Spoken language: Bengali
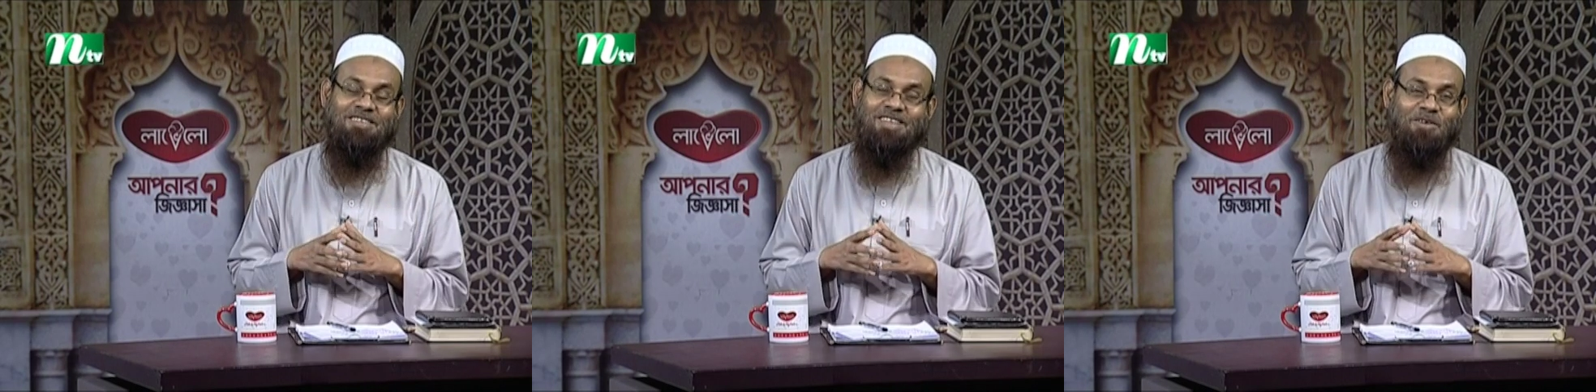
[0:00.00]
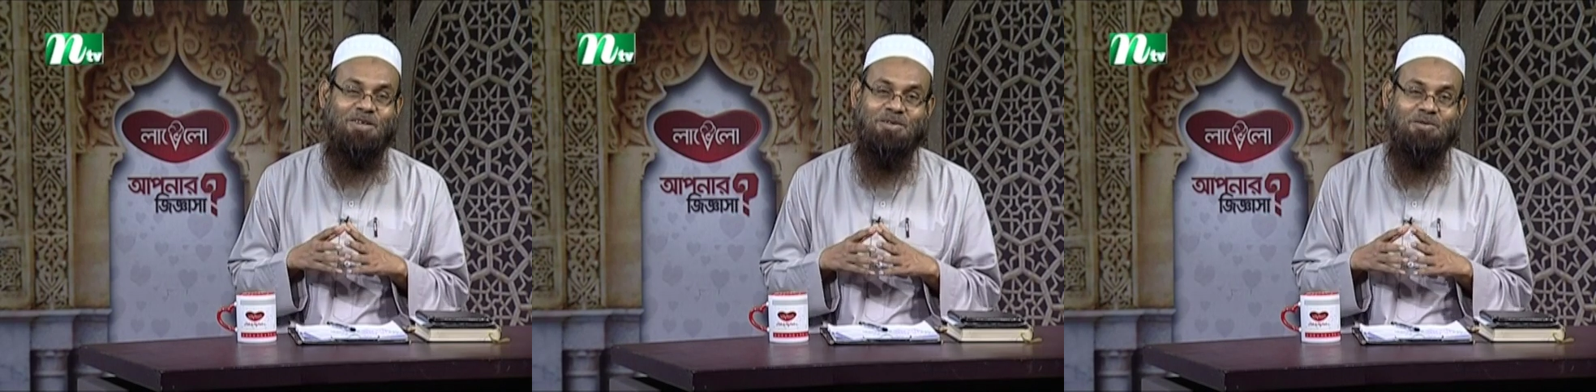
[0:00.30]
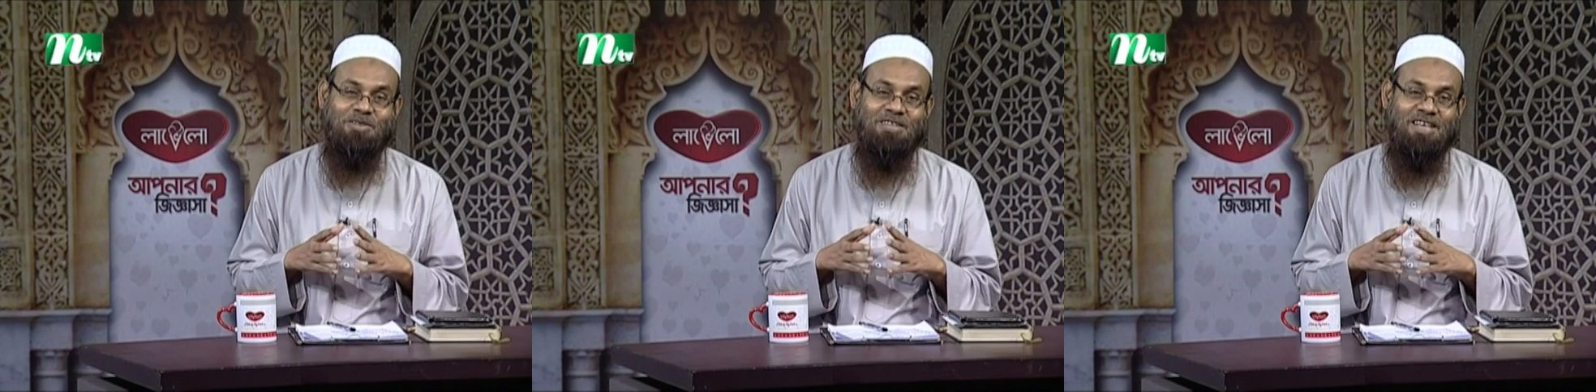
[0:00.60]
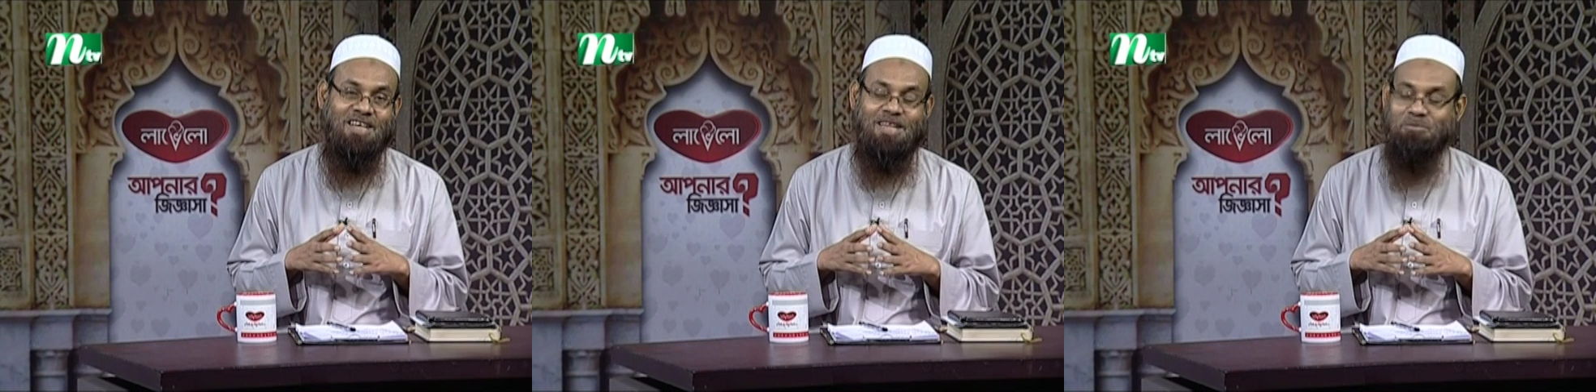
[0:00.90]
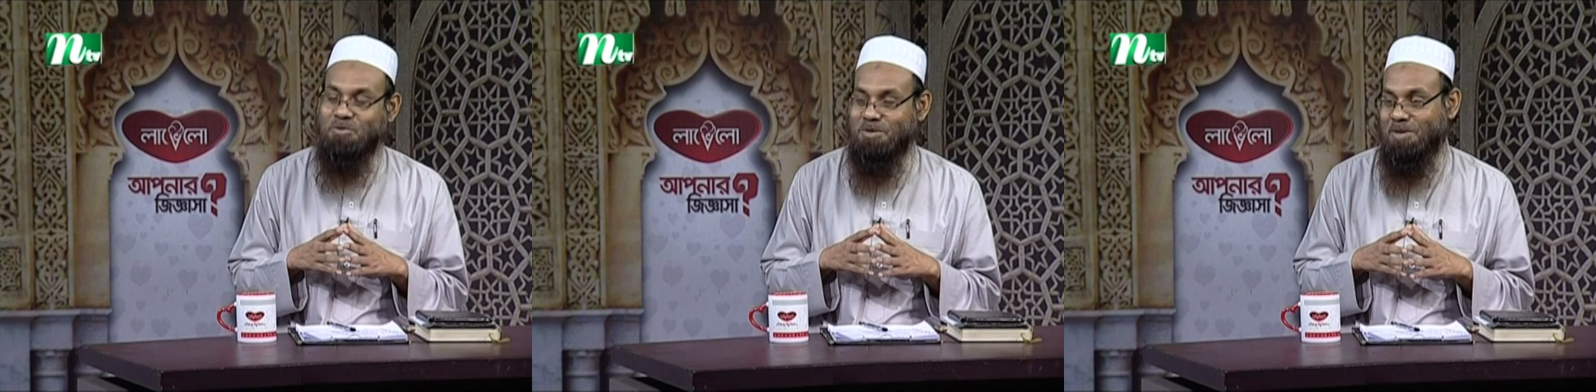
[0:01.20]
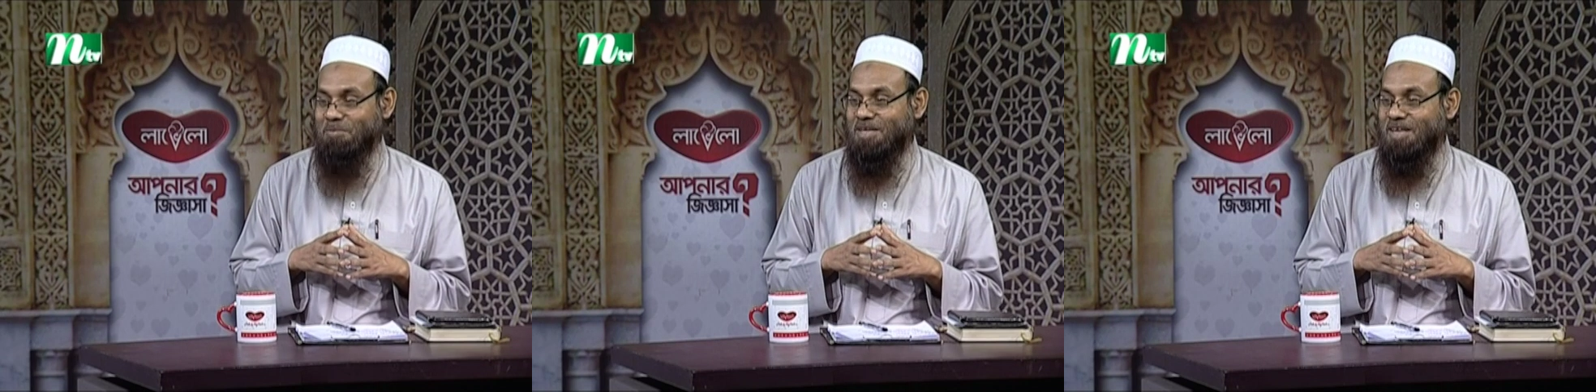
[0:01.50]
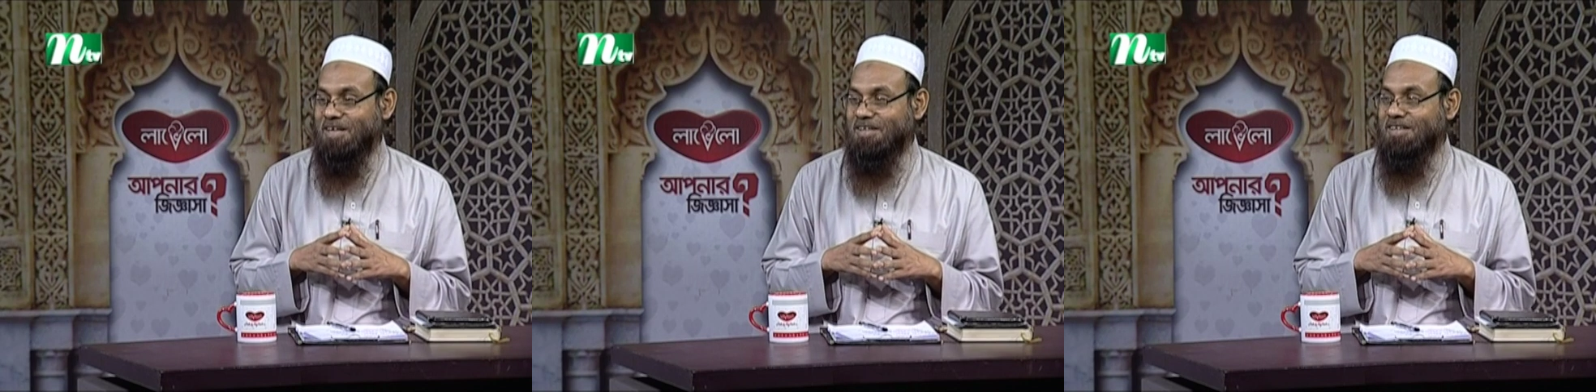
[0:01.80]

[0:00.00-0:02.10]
তাহলে কিন্তু তিনি জান্নাত লাভ করতে পারবেন না